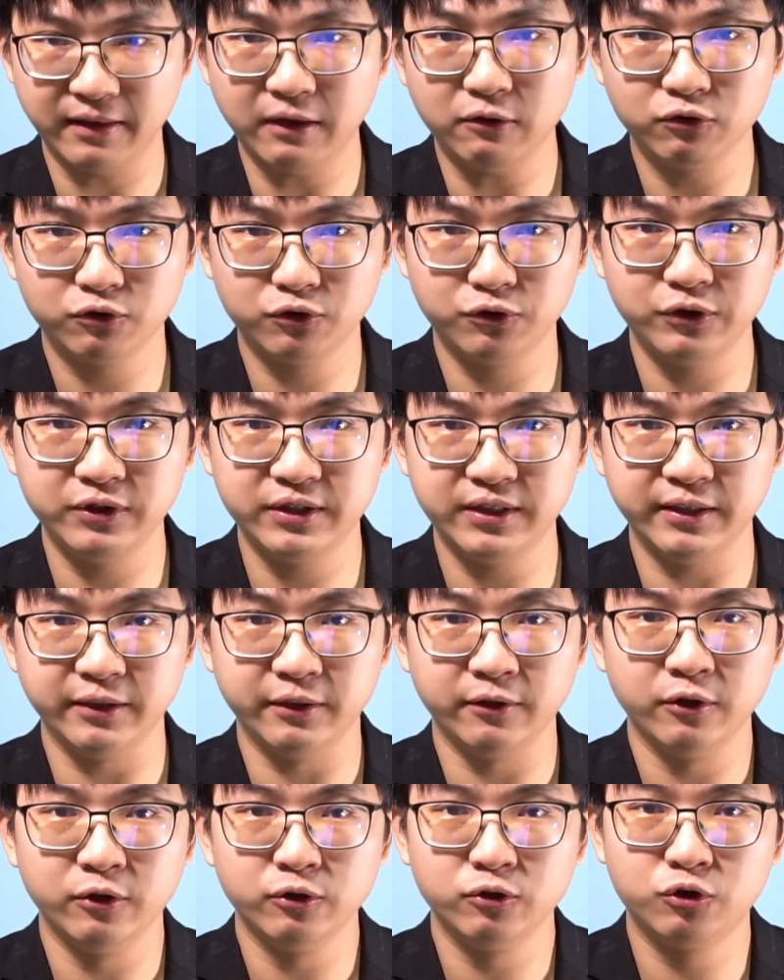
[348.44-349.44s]
倒虚己，
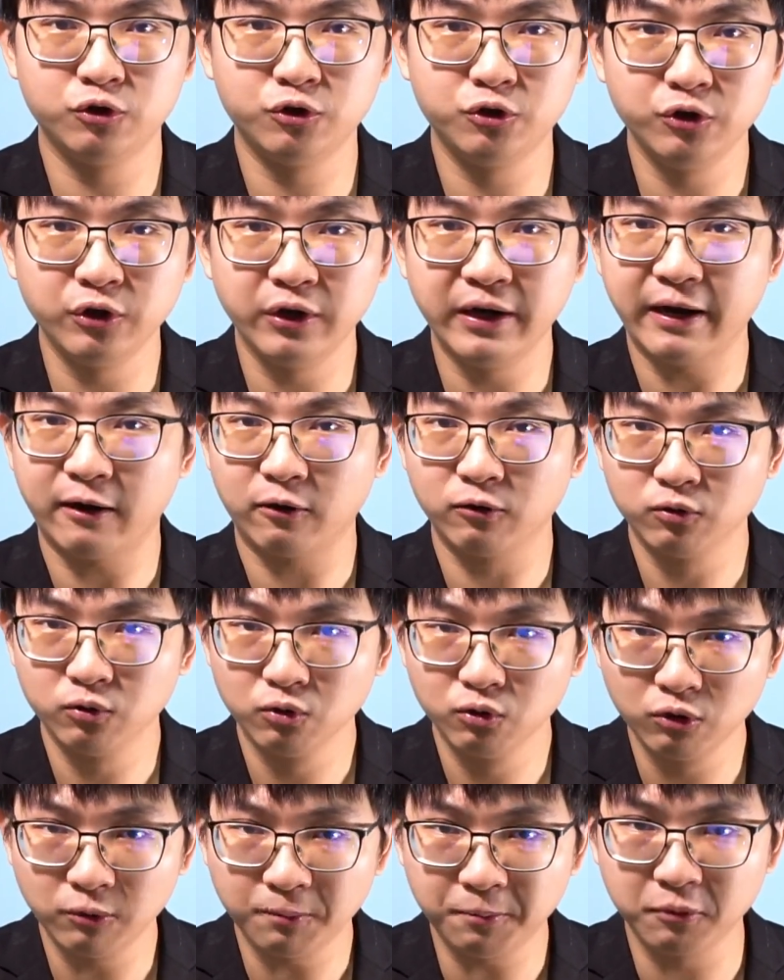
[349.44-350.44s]
取了
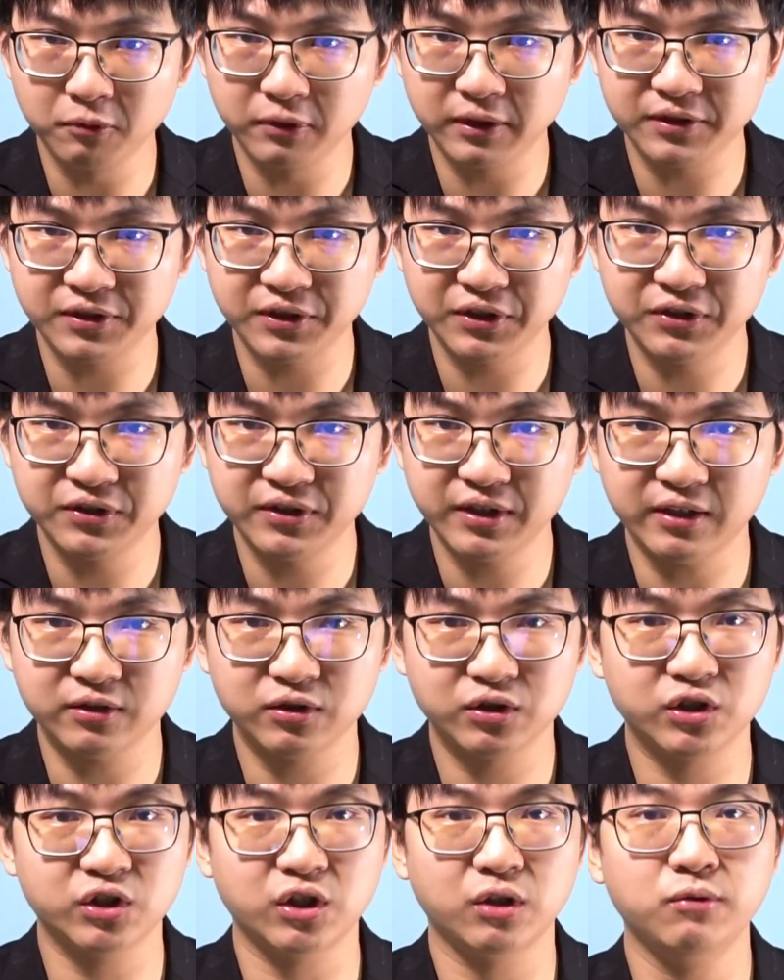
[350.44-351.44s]
奴仆的形象，
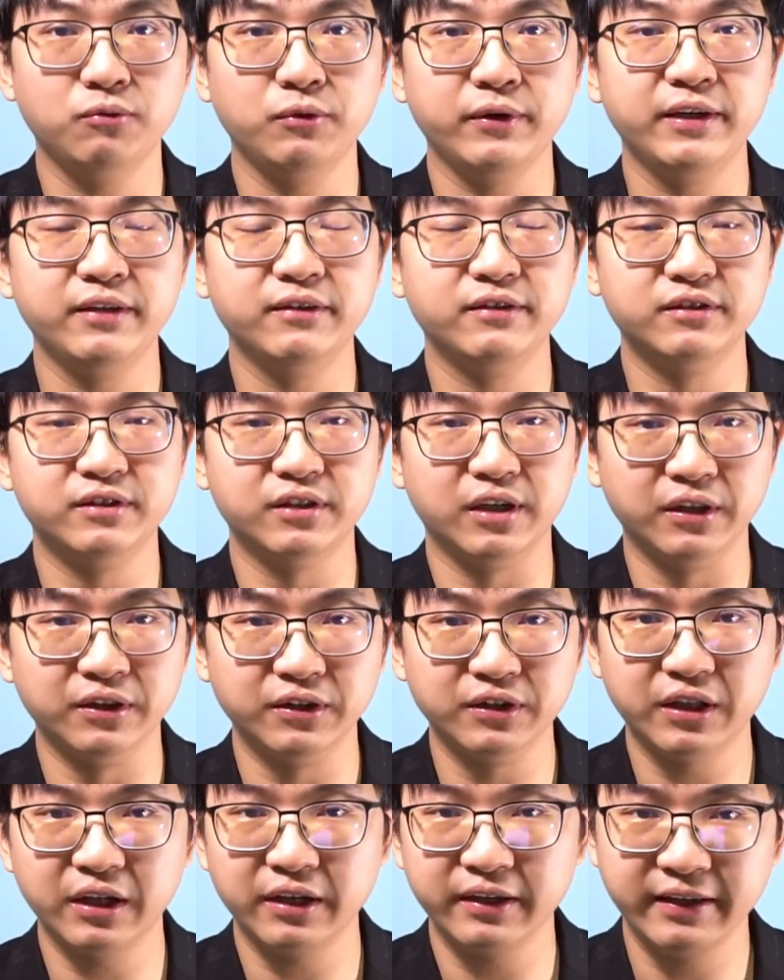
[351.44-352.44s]
成为
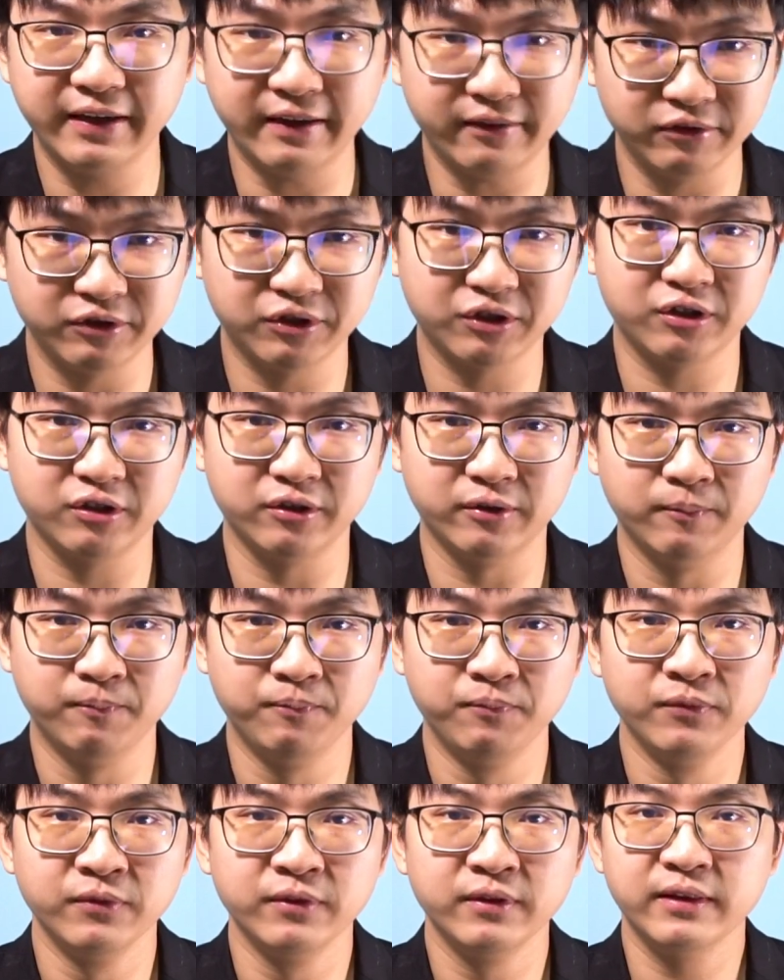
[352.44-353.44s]
人的样式。
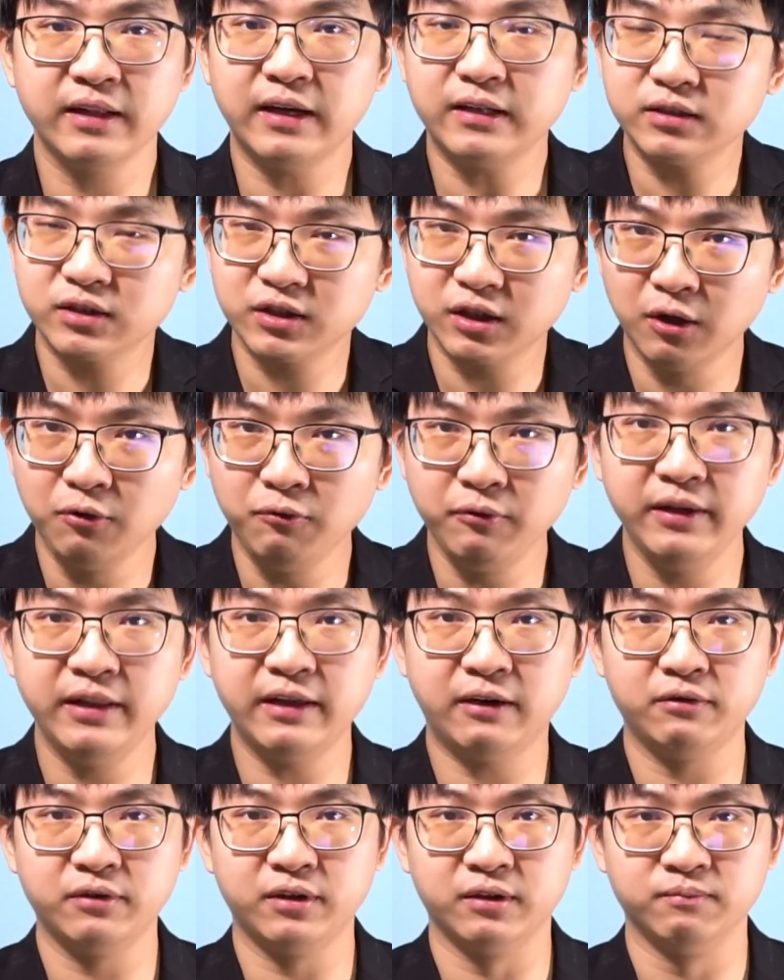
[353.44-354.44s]
他成为
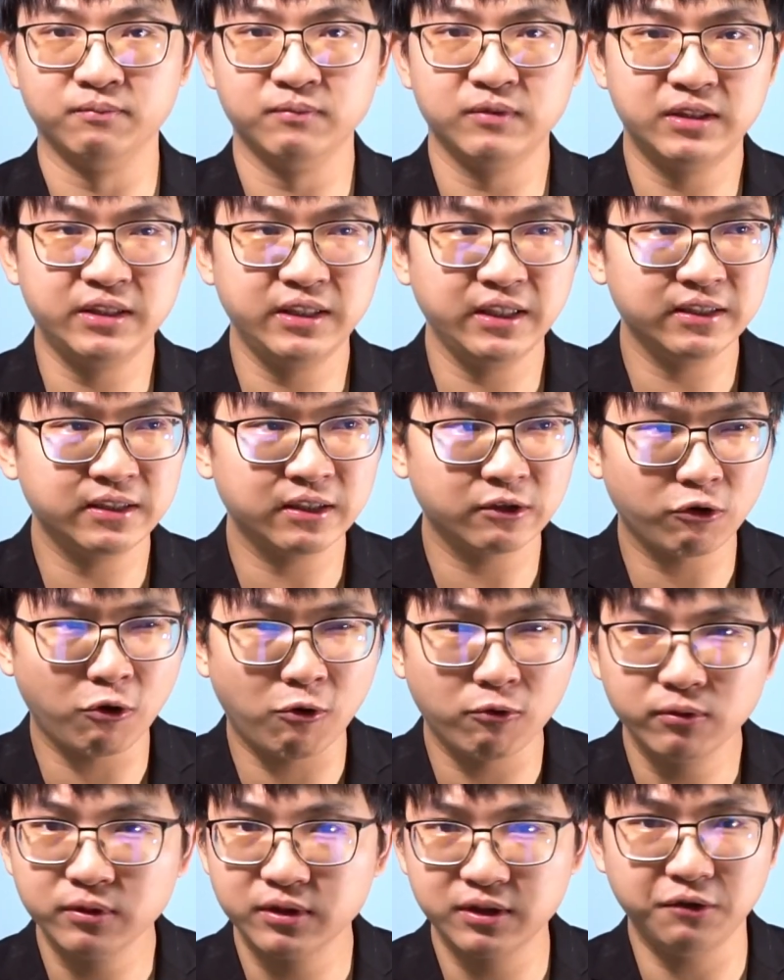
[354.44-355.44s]
了人，借着
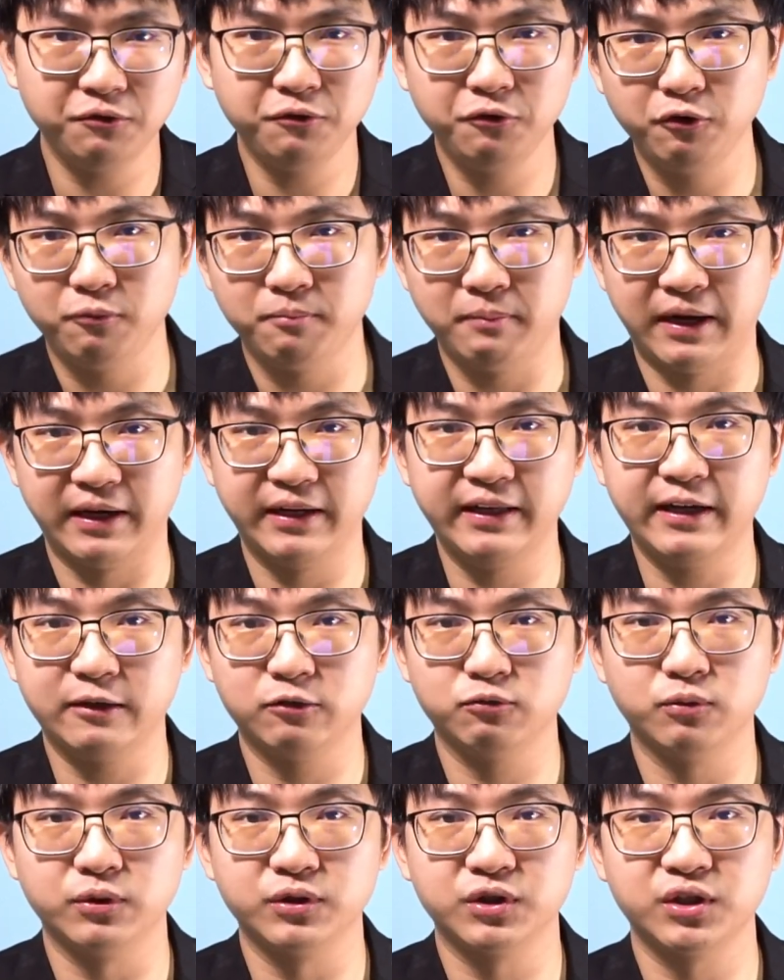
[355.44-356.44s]
童贞女玛利亚
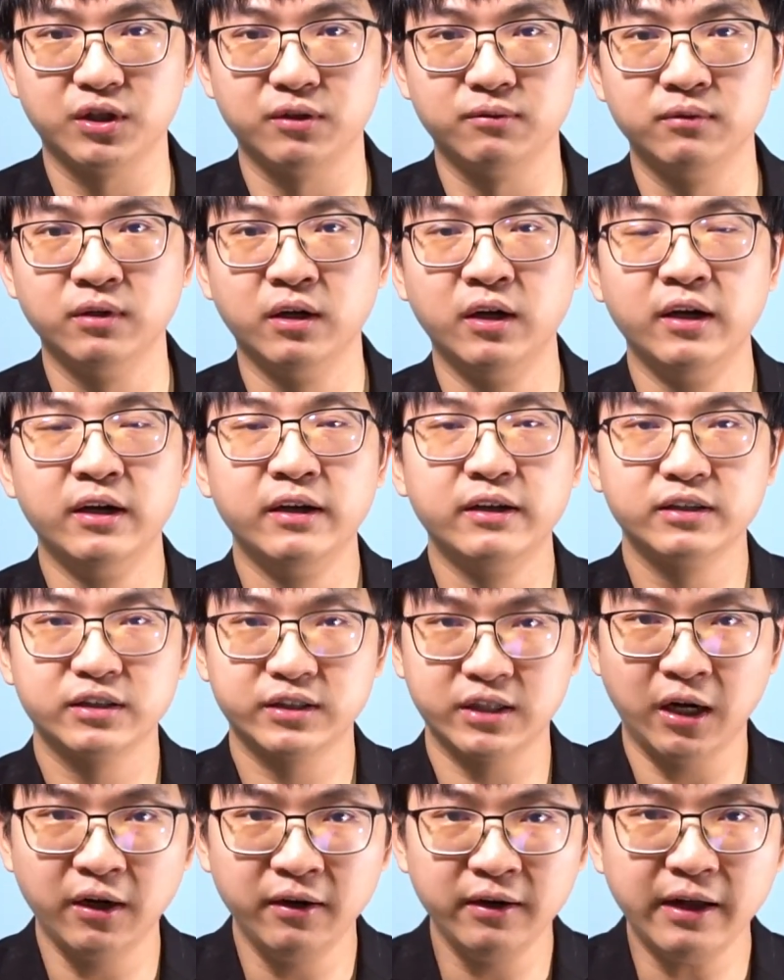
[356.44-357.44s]
所生，
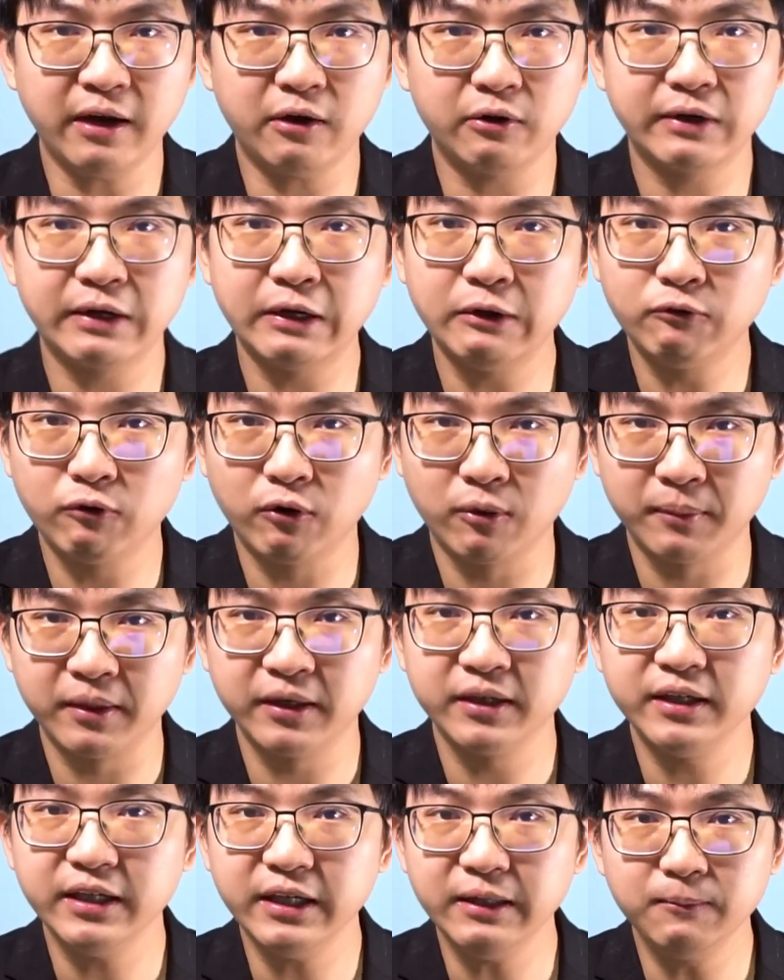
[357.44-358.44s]
成了跟我
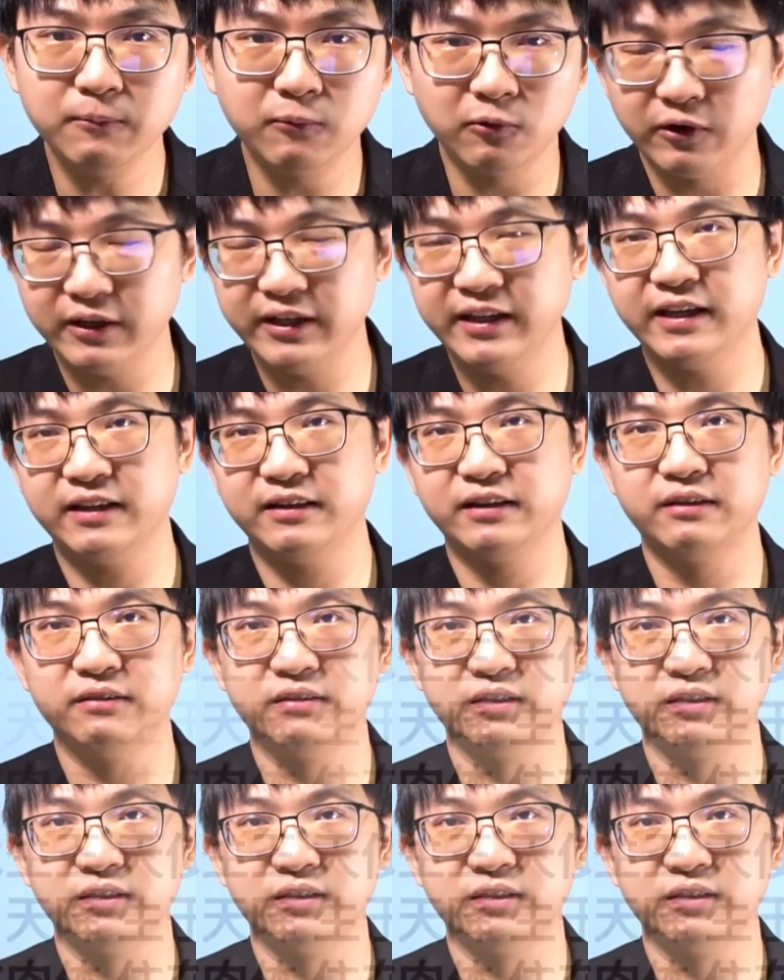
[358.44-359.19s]
们一模一样的